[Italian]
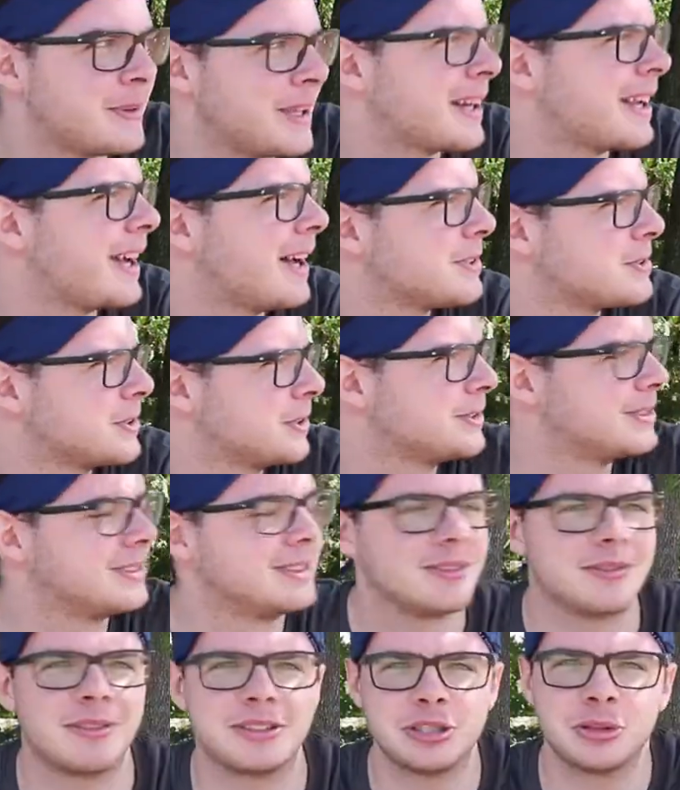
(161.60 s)
per caso,
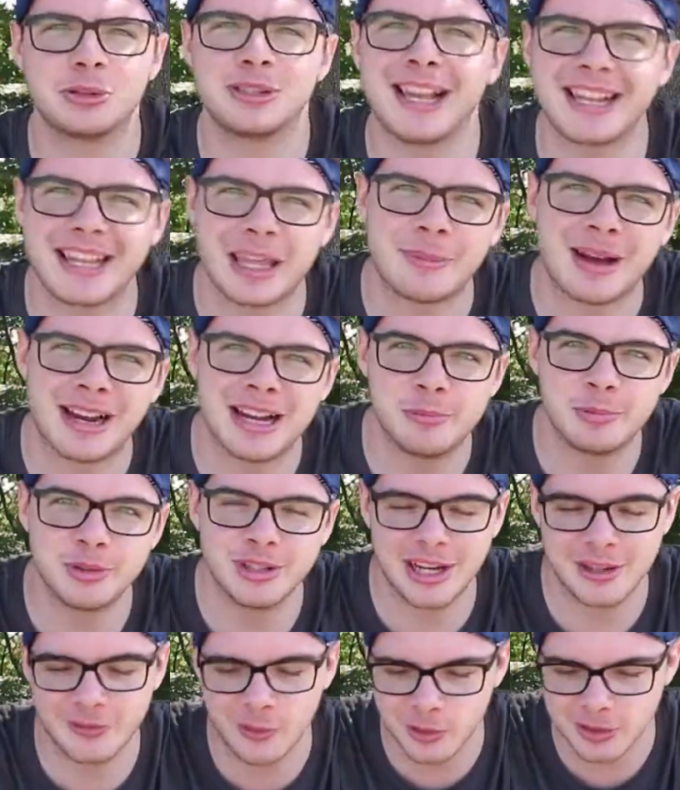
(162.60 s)
facendoti anche male più
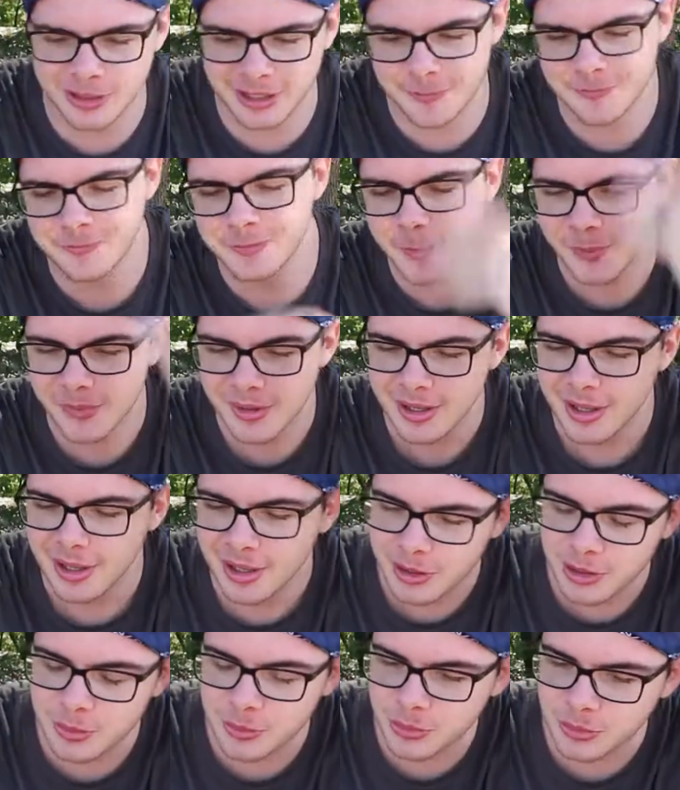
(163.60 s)
delle volte.
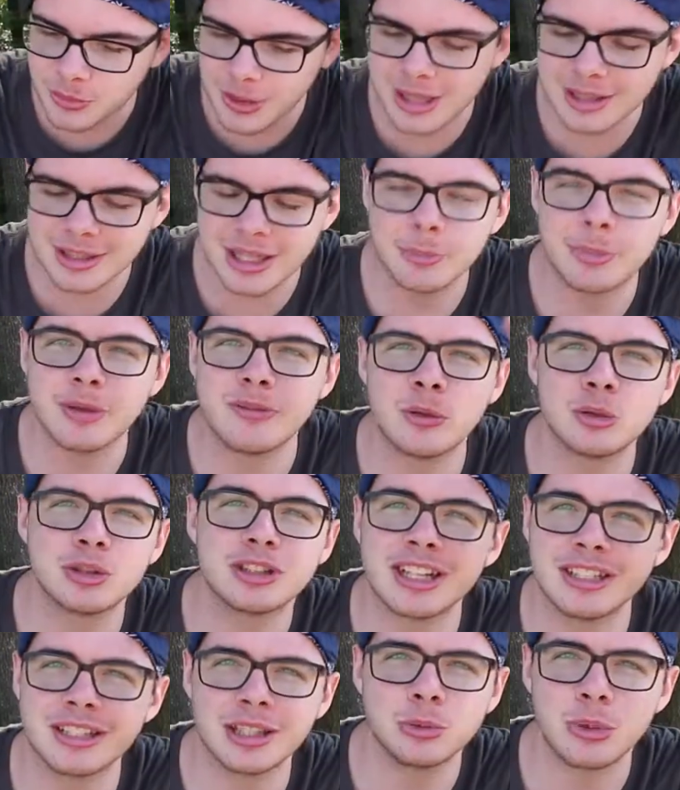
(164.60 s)
Comunque al tempo avevo
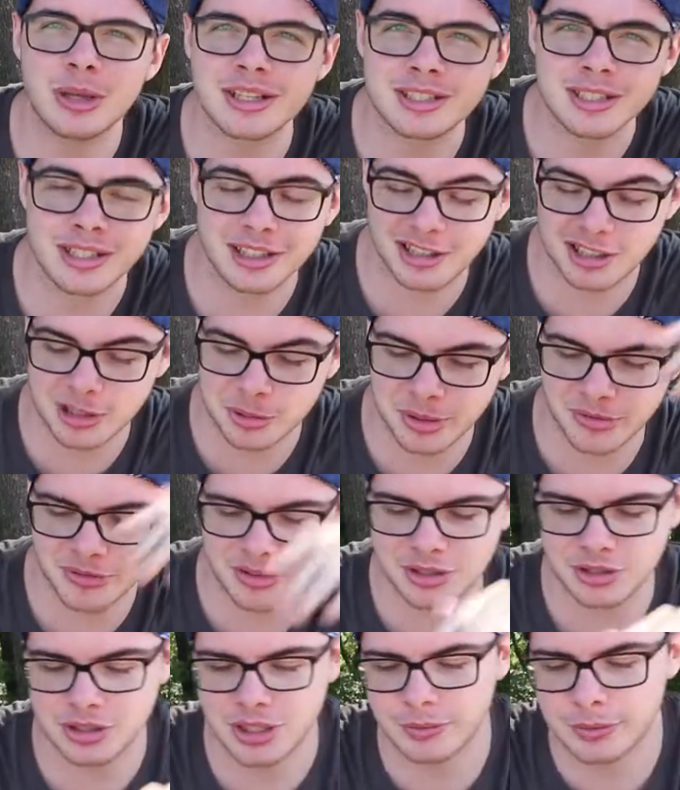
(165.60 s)
32 iscritti, come vi
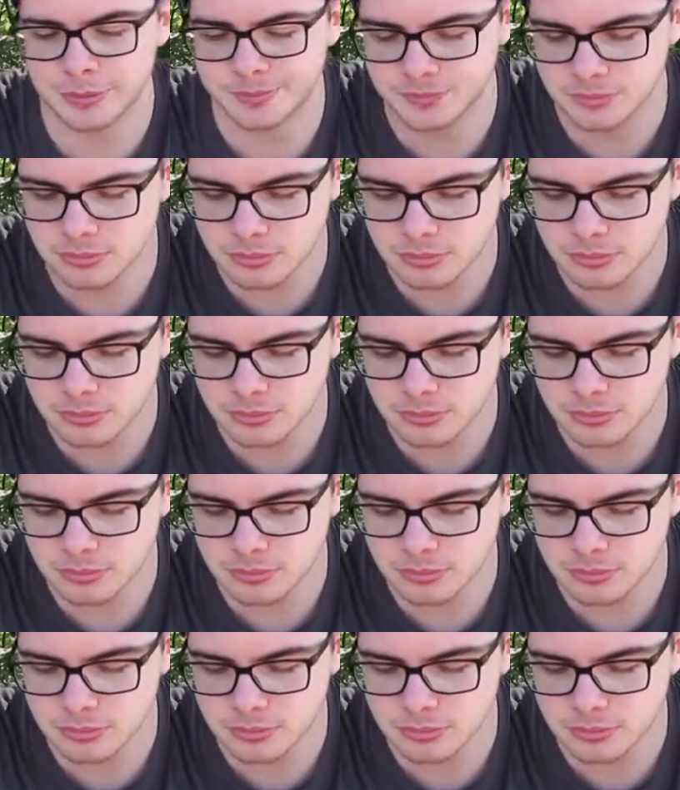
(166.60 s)
dicevo.